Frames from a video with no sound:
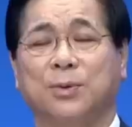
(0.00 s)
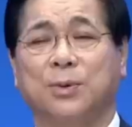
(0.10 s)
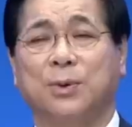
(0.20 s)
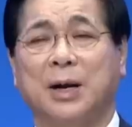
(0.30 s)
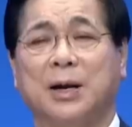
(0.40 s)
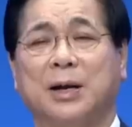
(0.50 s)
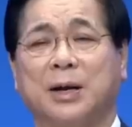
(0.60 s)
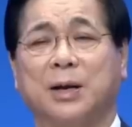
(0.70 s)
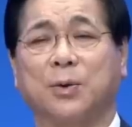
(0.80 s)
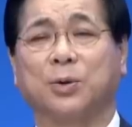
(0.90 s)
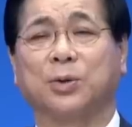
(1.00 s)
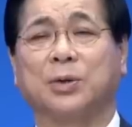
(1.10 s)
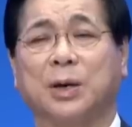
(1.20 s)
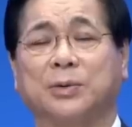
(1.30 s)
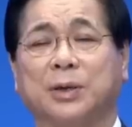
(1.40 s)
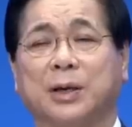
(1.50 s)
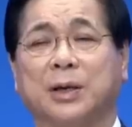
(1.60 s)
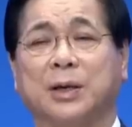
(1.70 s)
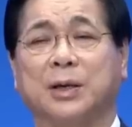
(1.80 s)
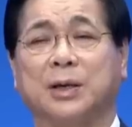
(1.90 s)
환란의 고통 가운데